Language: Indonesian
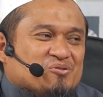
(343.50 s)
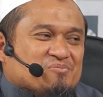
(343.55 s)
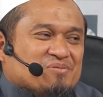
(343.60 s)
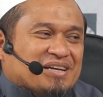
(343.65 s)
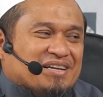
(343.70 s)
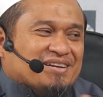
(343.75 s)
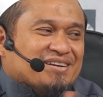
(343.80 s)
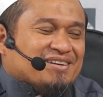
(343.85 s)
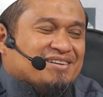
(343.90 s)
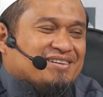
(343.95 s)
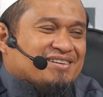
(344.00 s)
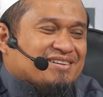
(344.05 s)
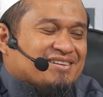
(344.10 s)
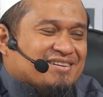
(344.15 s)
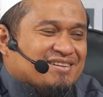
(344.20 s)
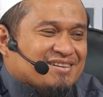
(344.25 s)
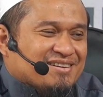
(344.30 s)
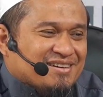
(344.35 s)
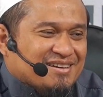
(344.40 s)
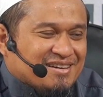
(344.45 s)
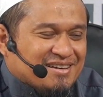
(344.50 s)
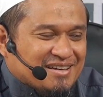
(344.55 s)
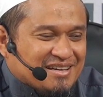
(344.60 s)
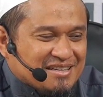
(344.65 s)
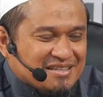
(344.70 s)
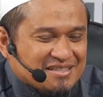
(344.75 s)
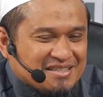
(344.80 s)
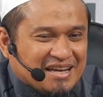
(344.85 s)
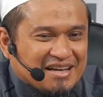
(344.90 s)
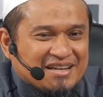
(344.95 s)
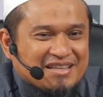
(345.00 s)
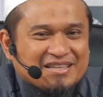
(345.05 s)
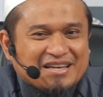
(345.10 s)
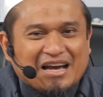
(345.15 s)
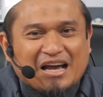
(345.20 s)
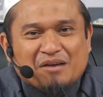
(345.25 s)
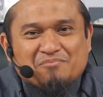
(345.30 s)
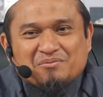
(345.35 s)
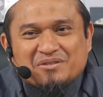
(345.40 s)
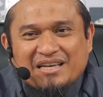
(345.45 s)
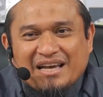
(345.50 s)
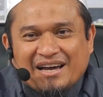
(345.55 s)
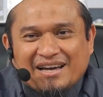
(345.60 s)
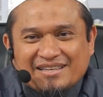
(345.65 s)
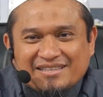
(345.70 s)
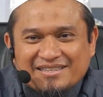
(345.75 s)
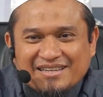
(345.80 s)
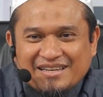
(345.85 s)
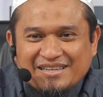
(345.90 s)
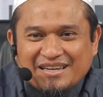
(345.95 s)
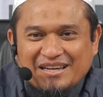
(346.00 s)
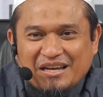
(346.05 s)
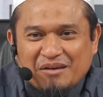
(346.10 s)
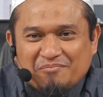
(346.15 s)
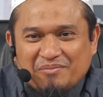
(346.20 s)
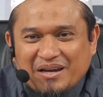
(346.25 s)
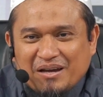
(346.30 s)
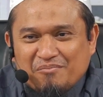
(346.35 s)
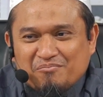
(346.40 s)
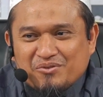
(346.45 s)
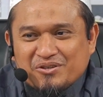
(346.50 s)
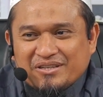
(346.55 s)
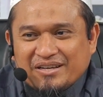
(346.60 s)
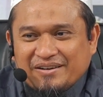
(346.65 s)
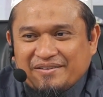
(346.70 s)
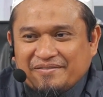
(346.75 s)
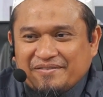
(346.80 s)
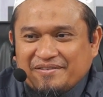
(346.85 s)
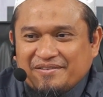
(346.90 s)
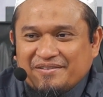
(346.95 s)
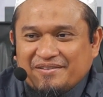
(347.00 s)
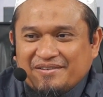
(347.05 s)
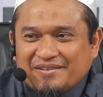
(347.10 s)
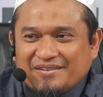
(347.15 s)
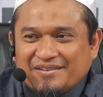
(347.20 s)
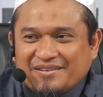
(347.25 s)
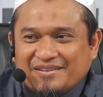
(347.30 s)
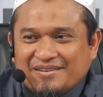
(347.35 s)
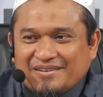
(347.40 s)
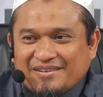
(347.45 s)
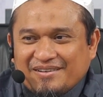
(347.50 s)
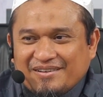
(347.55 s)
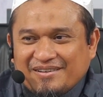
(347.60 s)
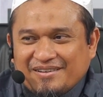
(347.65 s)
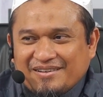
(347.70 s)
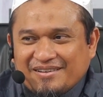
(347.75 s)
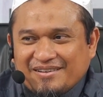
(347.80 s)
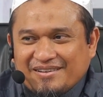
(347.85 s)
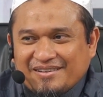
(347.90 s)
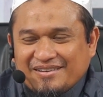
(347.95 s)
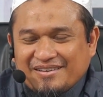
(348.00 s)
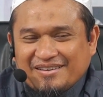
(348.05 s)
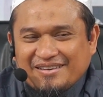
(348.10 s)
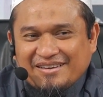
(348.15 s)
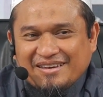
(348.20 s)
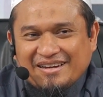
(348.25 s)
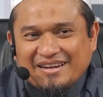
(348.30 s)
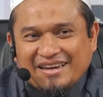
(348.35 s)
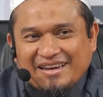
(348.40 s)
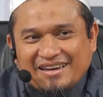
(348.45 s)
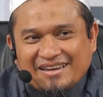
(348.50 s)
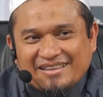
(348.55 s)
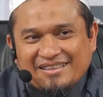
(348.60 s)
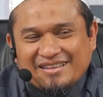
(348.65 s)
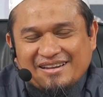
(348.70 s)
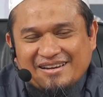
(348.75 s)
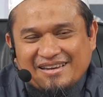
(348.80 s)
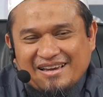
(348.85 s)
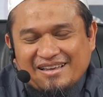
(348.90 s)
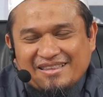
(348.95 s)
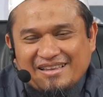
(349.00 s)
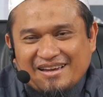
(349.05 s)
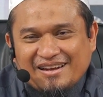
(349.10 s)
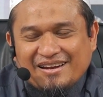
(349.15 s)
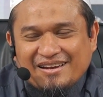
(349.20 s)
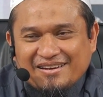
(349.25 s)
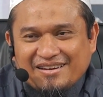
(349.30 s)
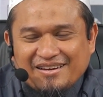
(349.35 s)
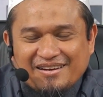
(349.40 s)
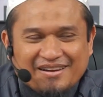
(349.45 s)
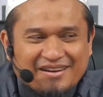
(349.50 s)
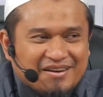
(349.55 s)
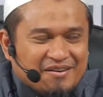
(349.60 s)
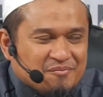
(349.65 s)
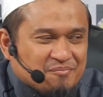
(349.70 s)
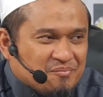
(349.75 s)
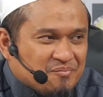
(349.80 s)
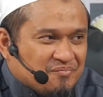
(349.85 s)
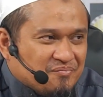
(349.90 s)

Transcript: cuman syarat keabsahan saja dia pegang mushaf. Jadi ternyata anak ini